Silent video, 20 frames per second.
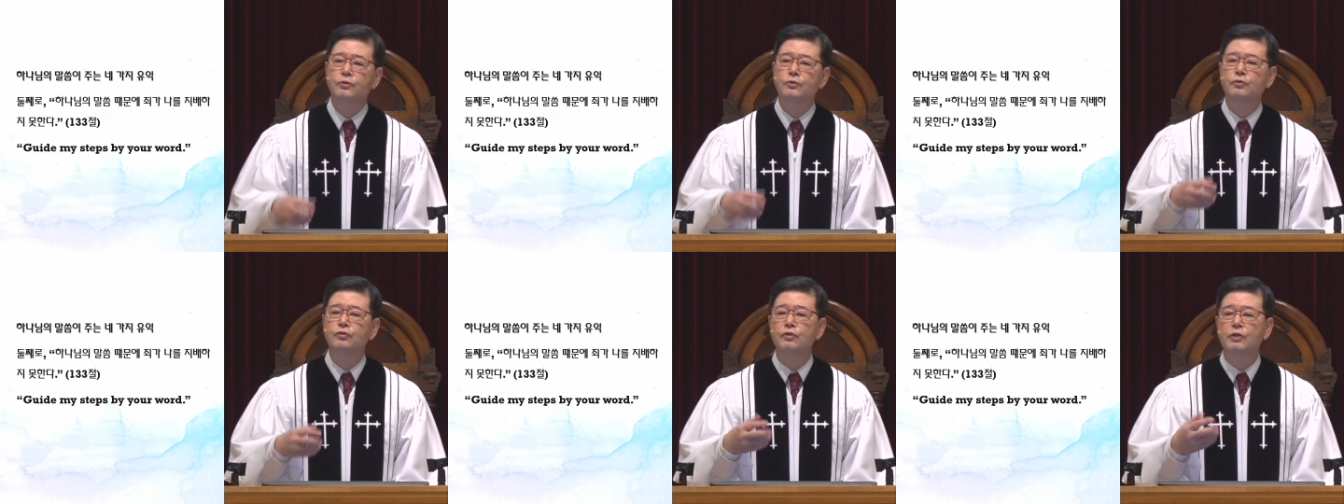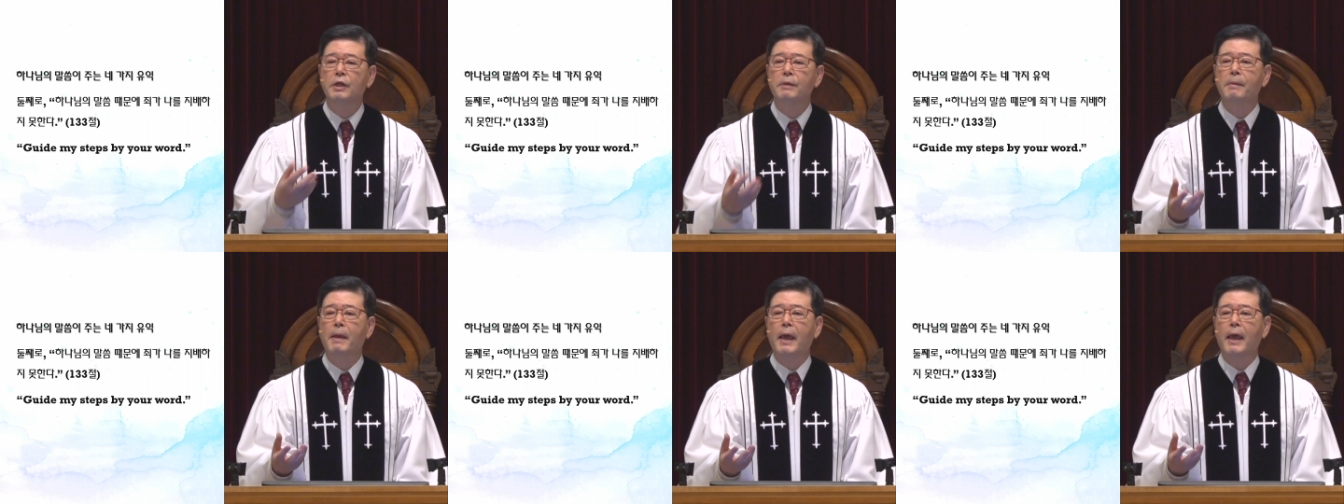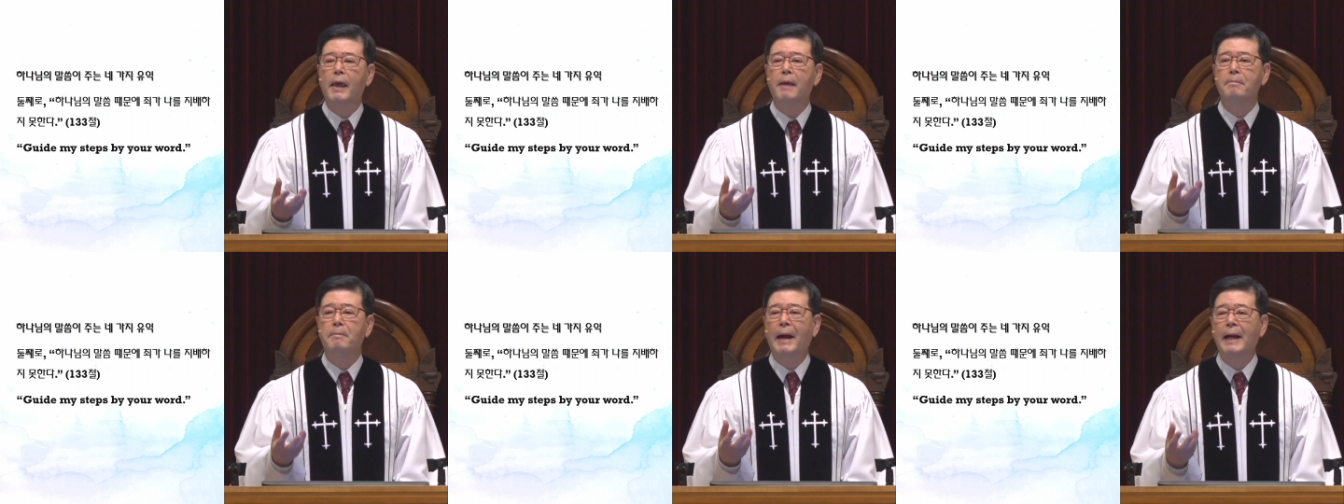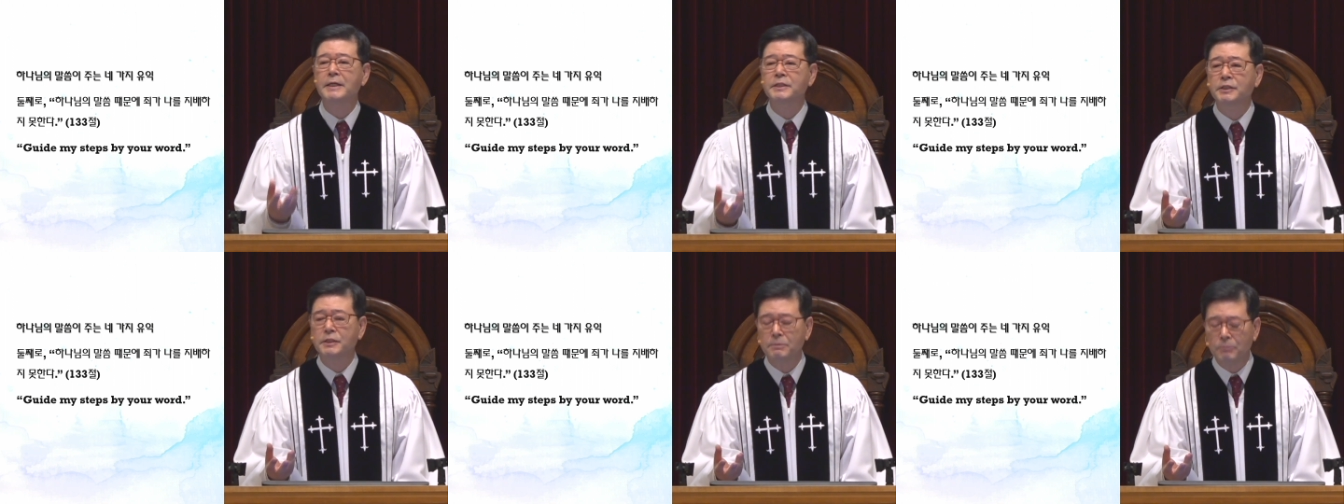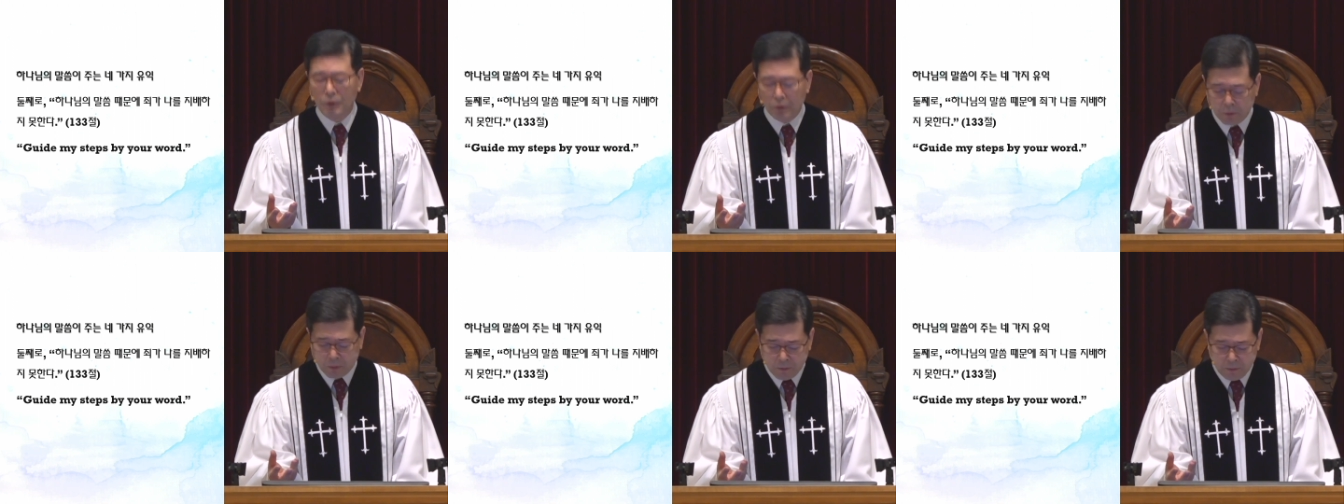주님의
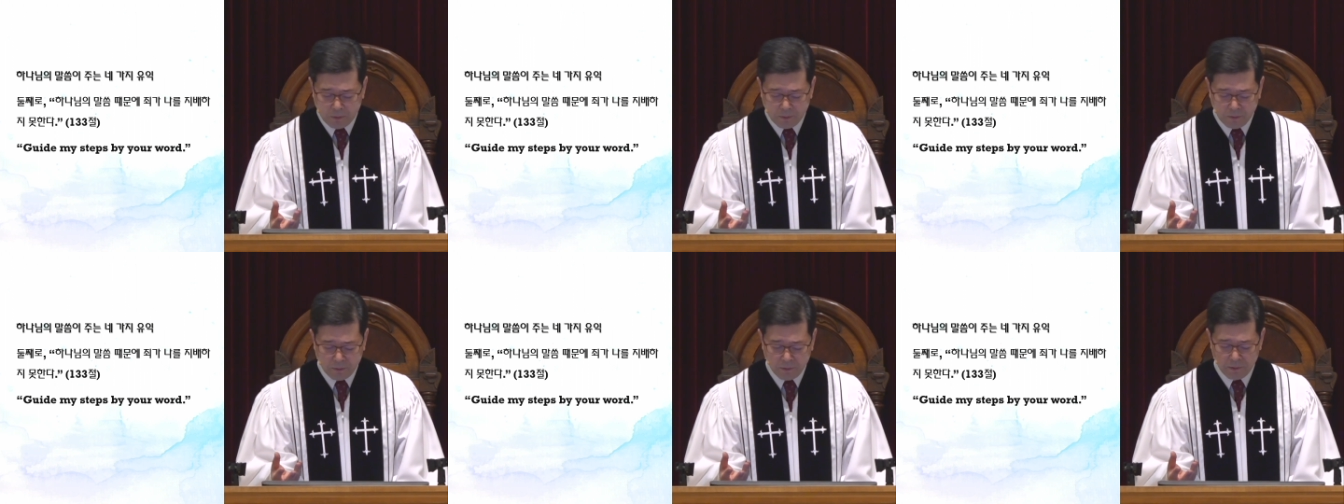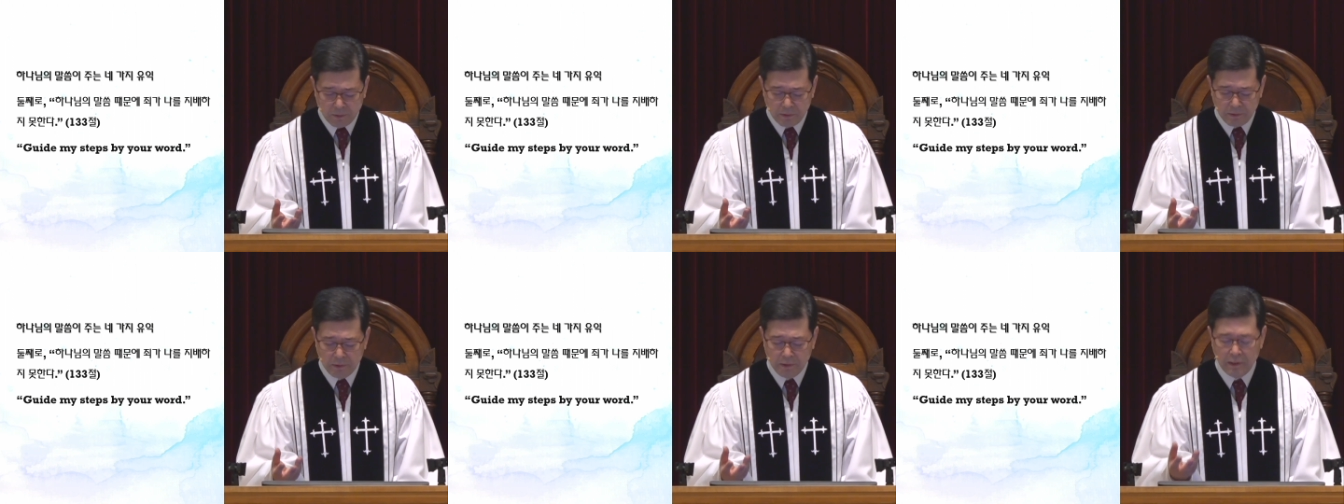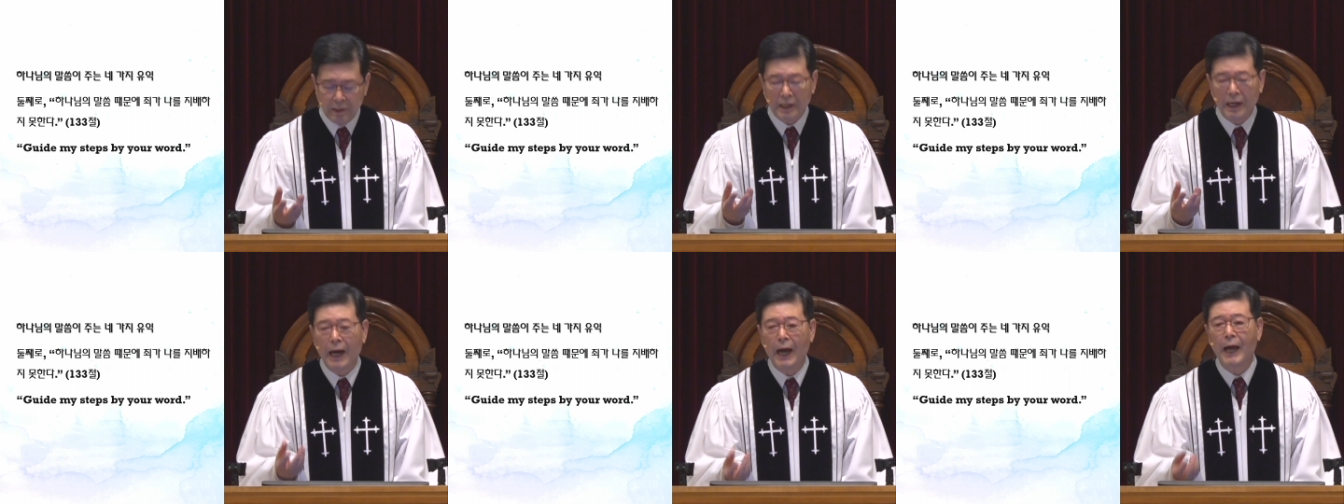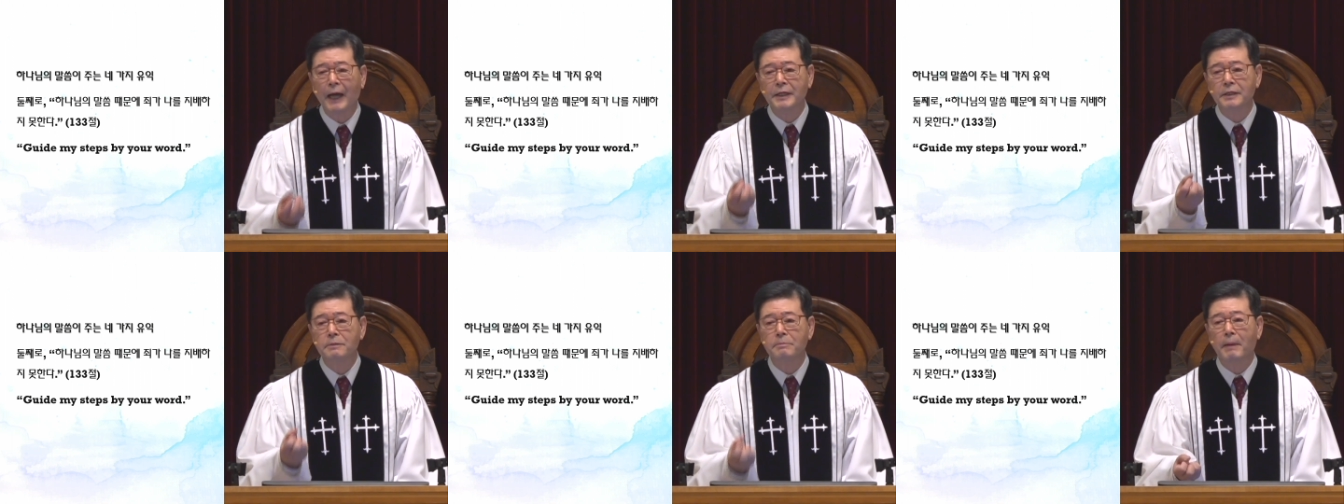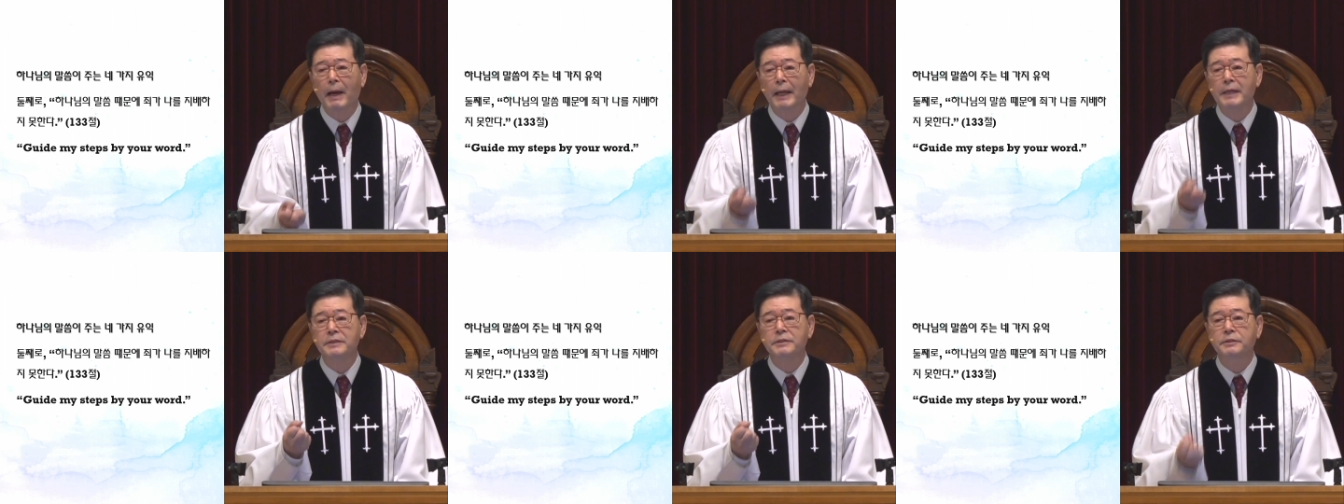말씀으로 guide
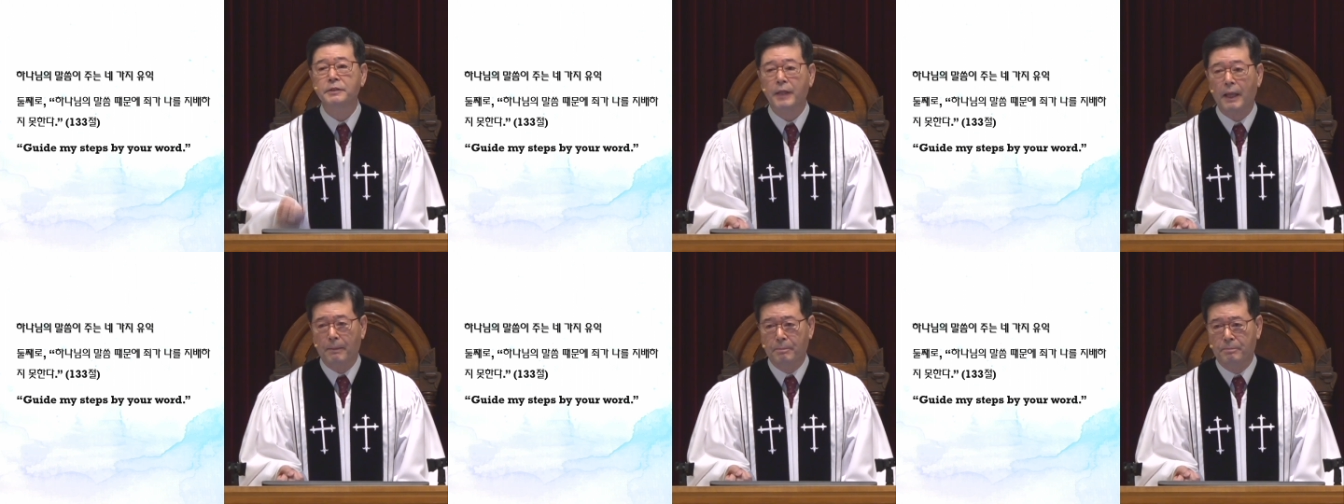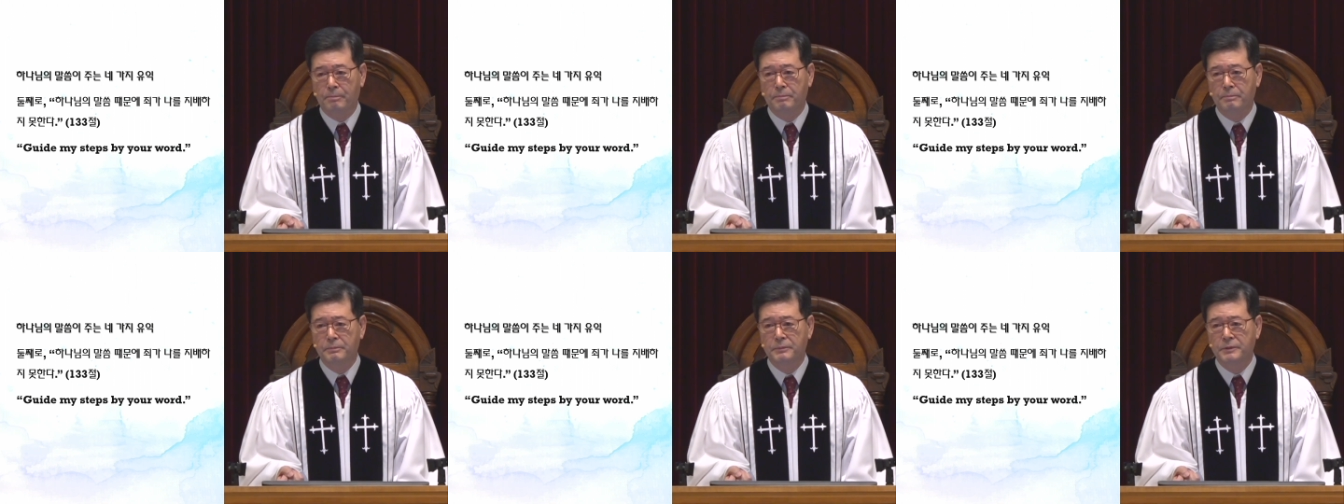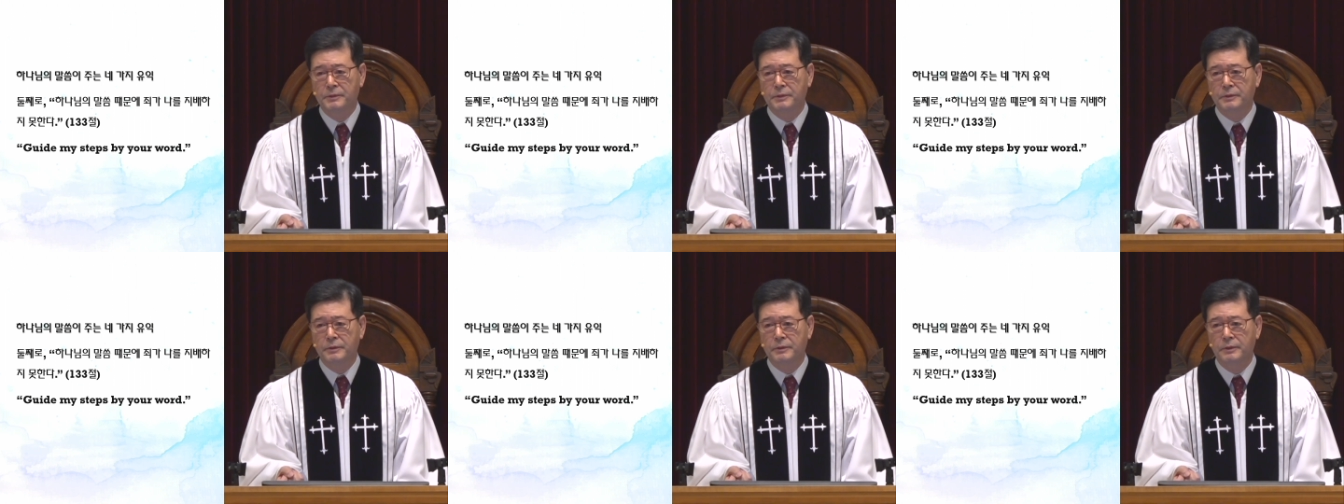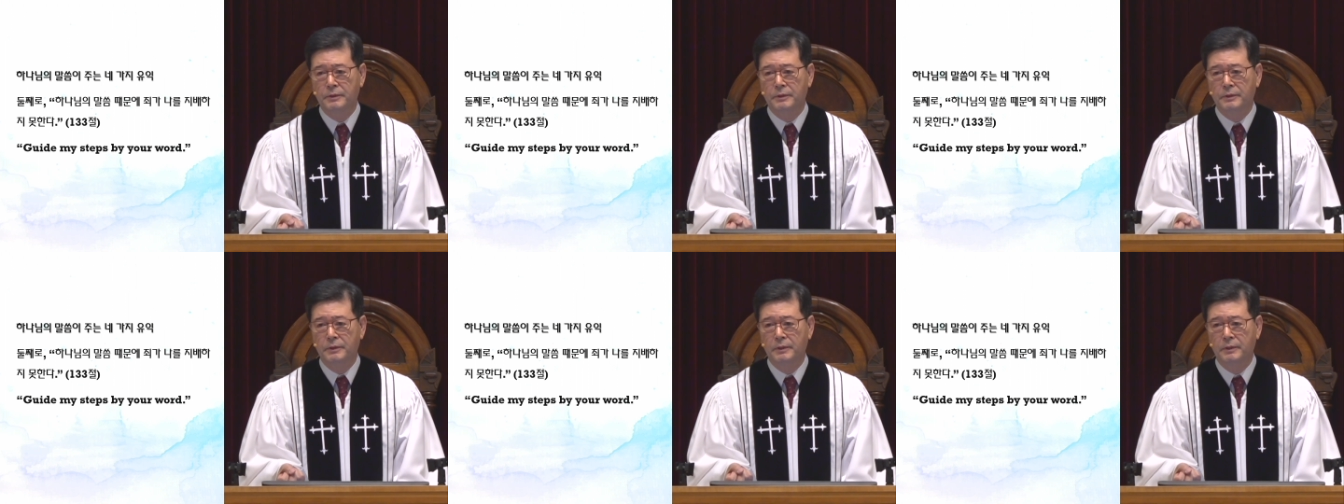my steps.